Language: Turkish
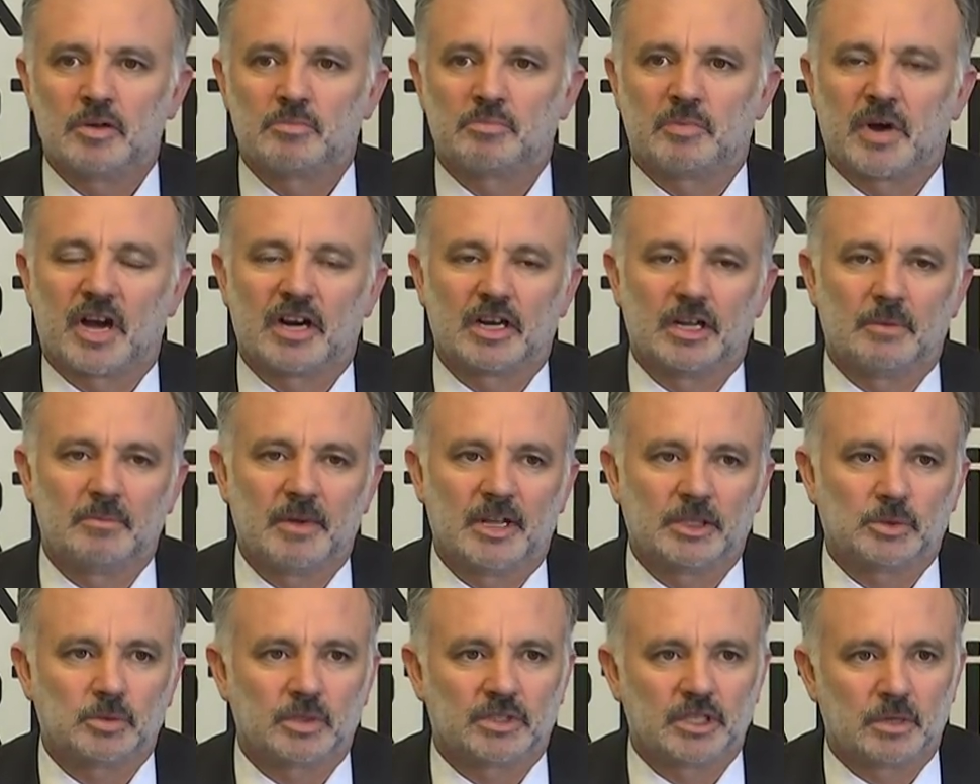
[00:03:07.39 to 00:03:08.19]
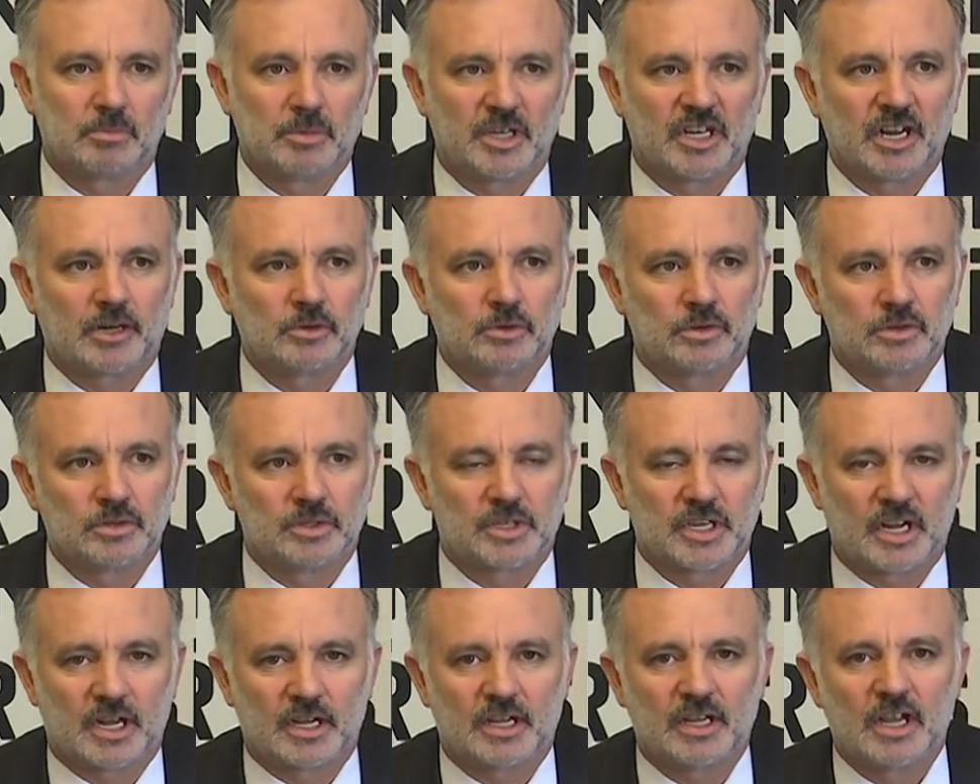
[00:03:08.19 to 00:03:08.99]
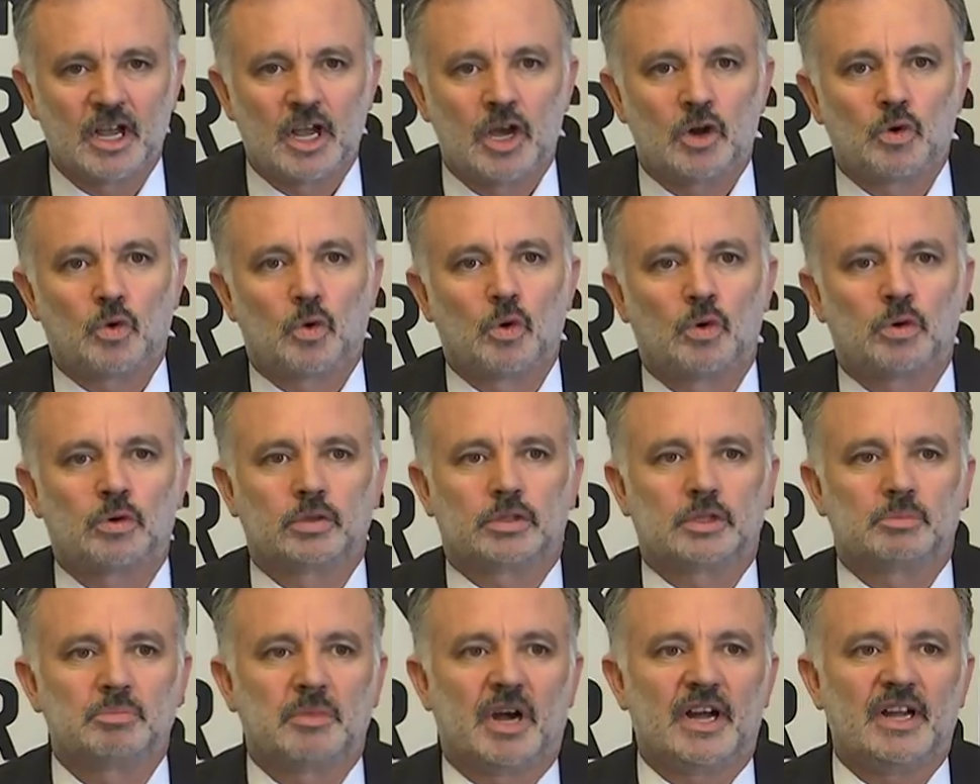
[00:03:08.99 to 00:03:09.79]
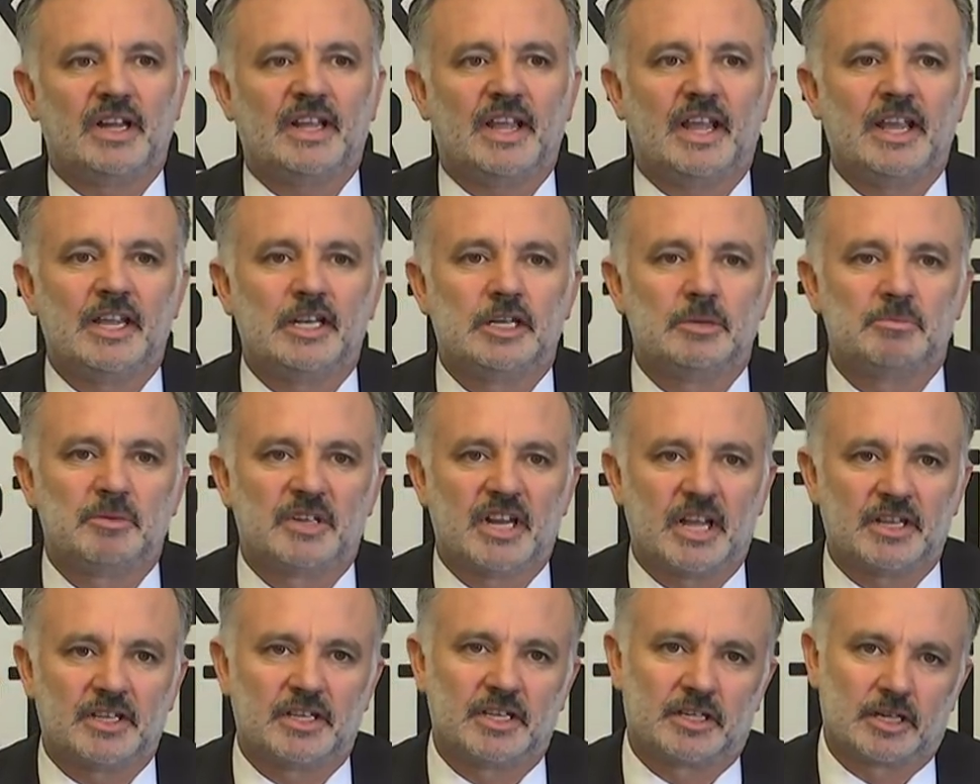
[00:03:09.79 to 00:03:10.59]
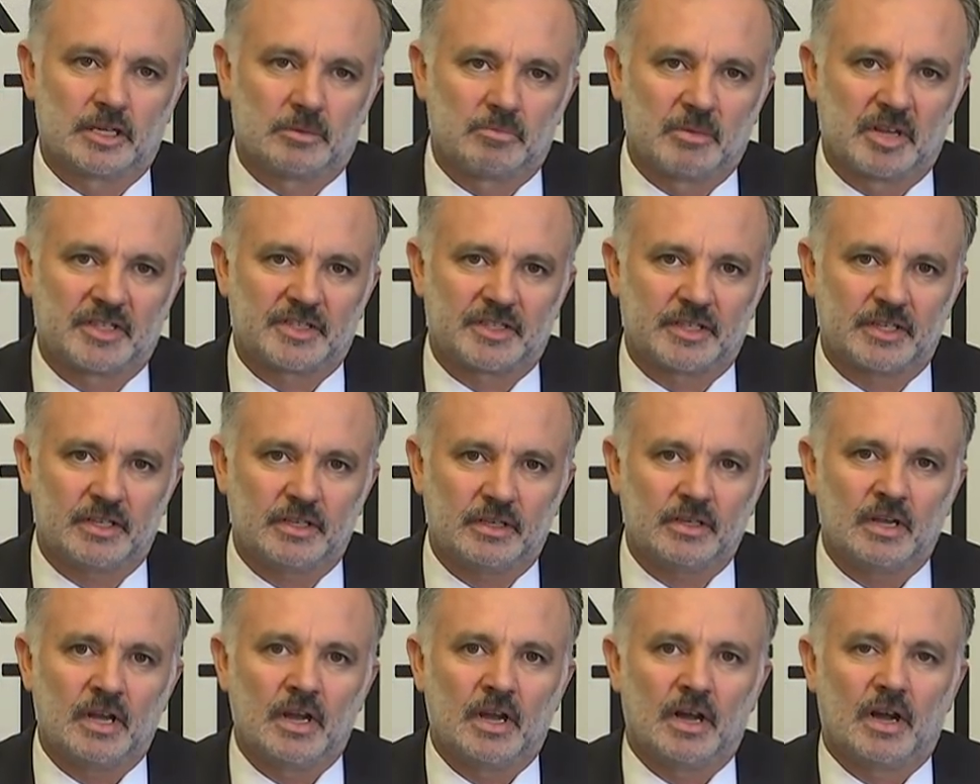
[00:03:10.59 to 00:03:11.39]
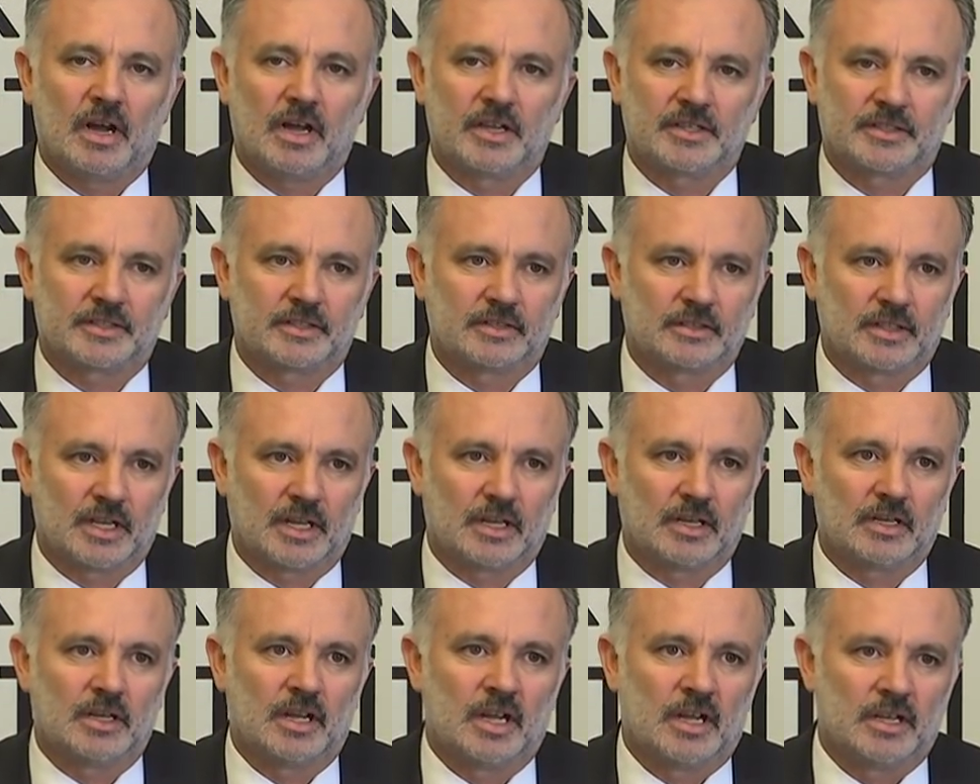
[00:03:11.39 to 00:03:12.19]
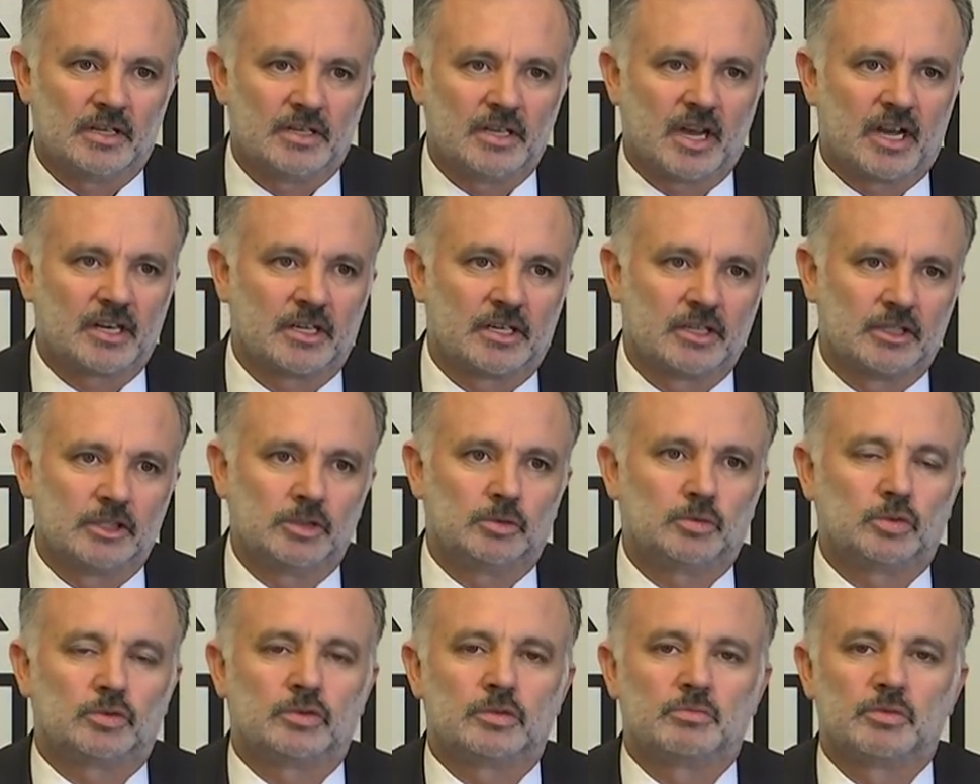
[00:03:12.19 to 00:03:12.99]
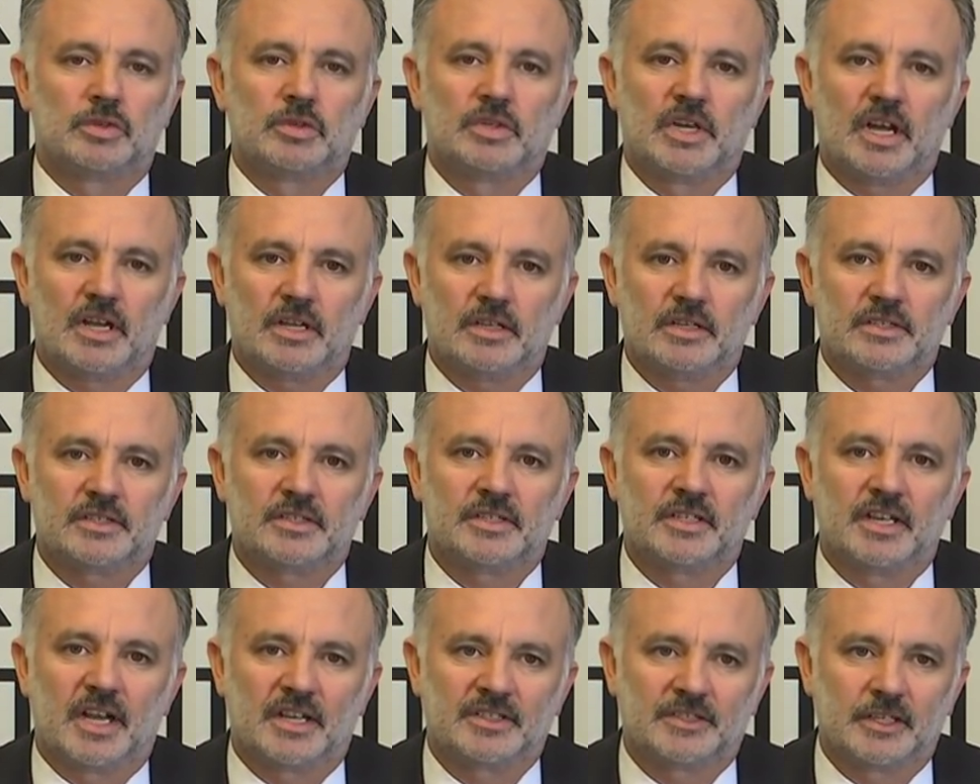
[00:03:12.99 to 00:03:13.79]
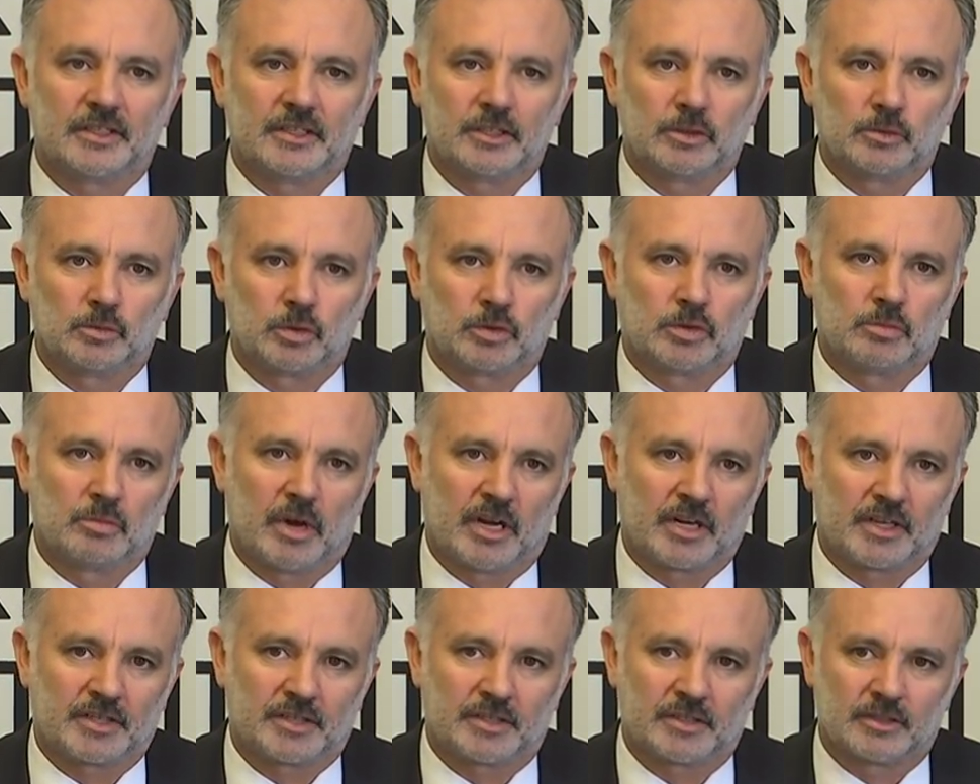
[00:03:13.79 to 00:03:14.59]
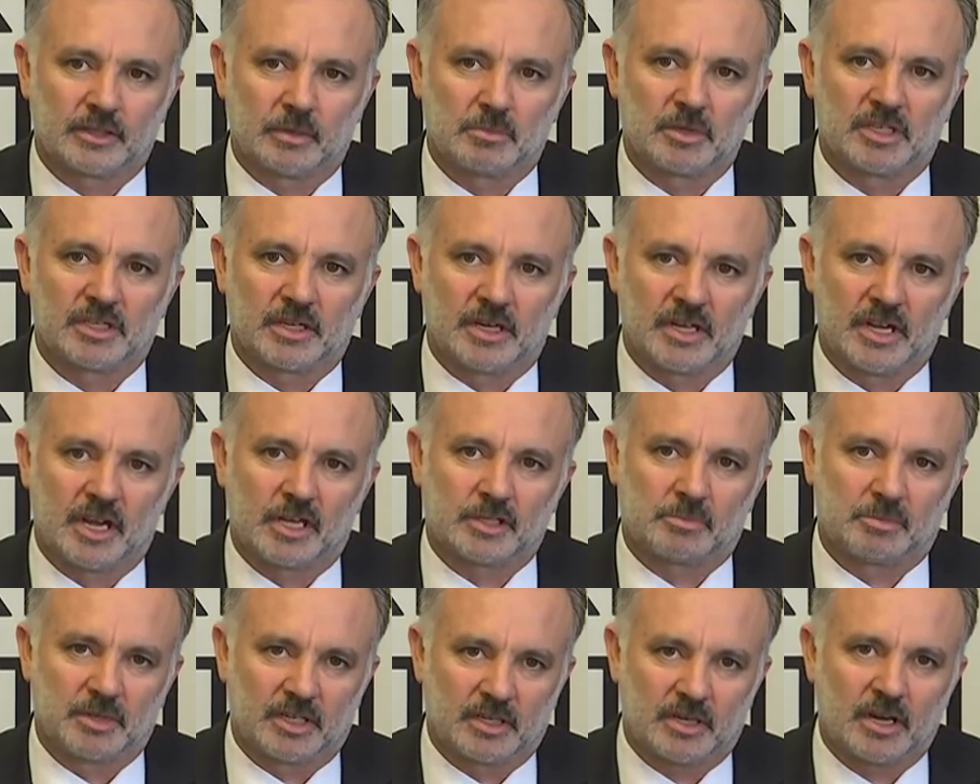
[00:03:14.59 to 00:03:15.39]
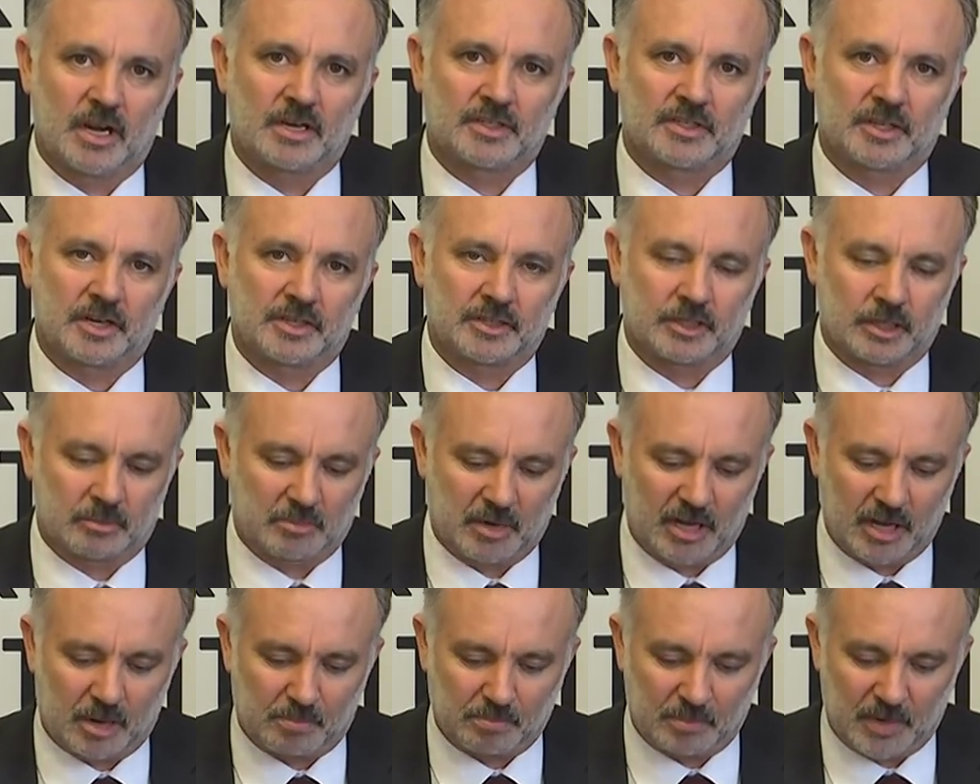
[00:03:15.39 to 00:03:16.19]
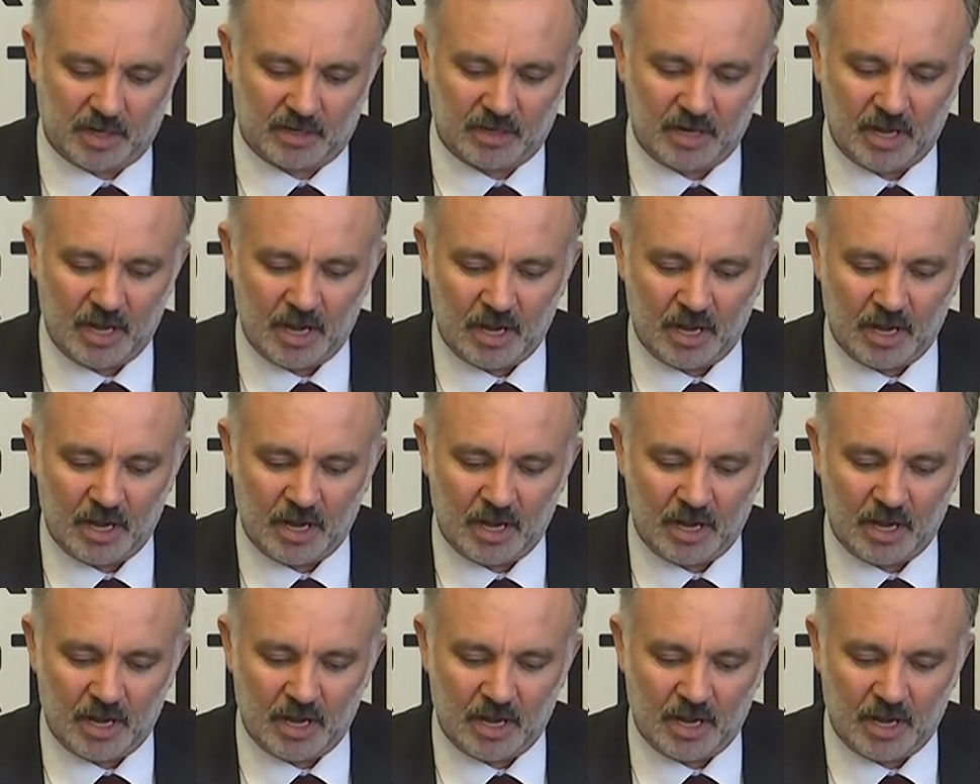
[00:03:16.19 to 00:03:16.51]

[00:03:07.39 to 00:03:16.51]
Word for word: parlamentoda bir an önce okutma eğilimine girilmesi aslında yargının tutumuyla siyasetin tutumu arasında bir kıyas, bir karşılaştırma yapmak